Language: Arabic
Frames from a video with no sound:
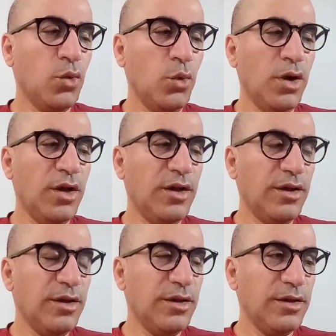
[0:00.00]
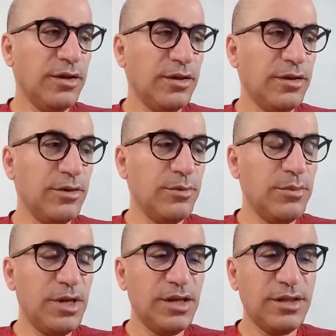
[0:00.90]

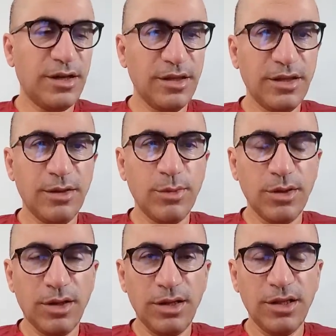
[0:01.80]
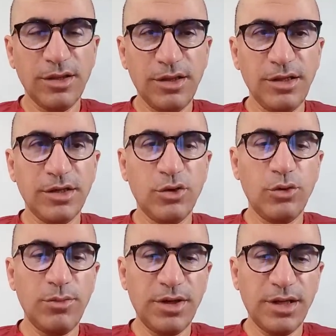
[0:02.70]
وما ترتب على ذلك
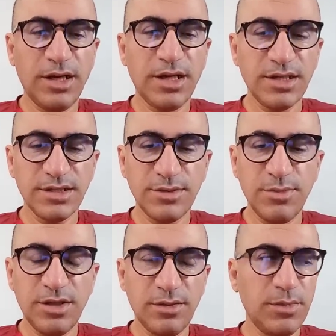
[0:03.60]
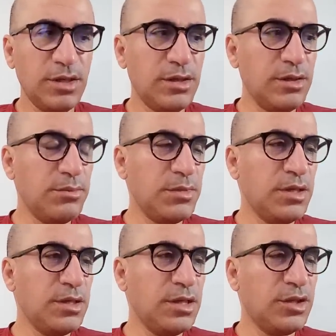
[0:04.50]
وما انعكس من من
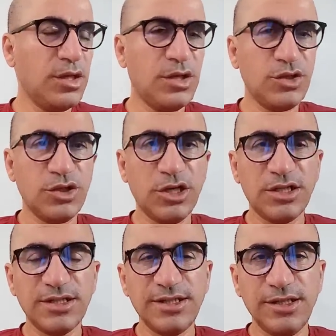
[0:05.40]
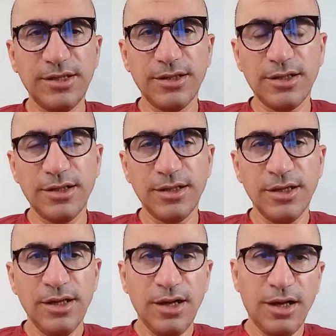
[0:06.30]
من نتائج كارثيه يعني
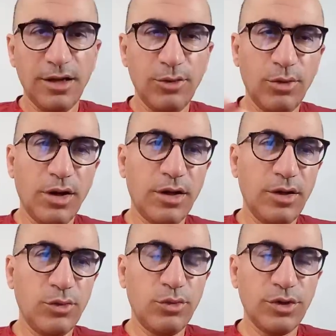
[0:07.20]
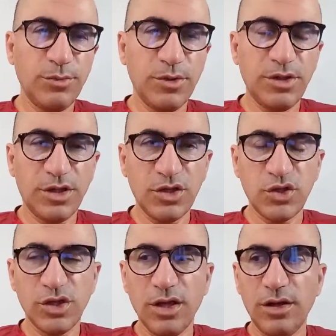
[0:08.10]
على الواقع الكردي
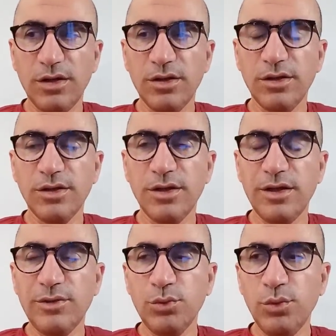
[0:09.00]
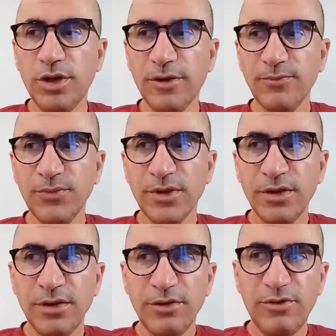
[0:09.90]
بالدرجه الاولى
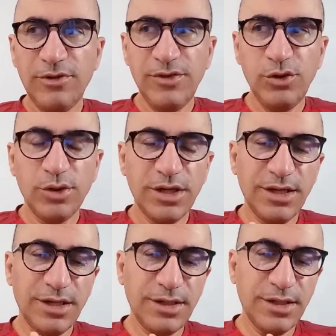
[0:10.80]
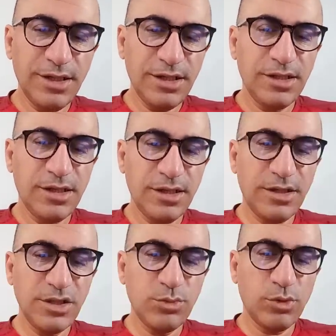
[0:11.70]
فالفيديو كان عن هذا
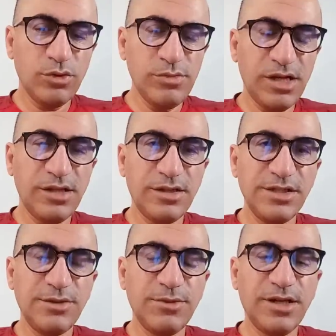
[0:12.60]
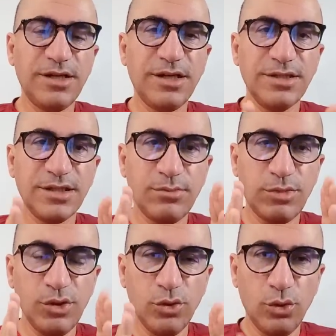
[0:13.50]
الحزب وضمن هذا الحزب كان عن
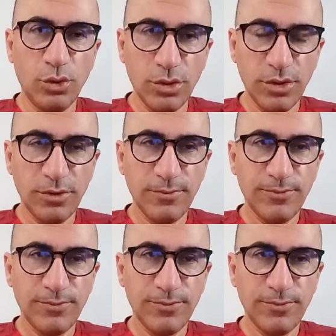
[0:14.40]
صبري اوك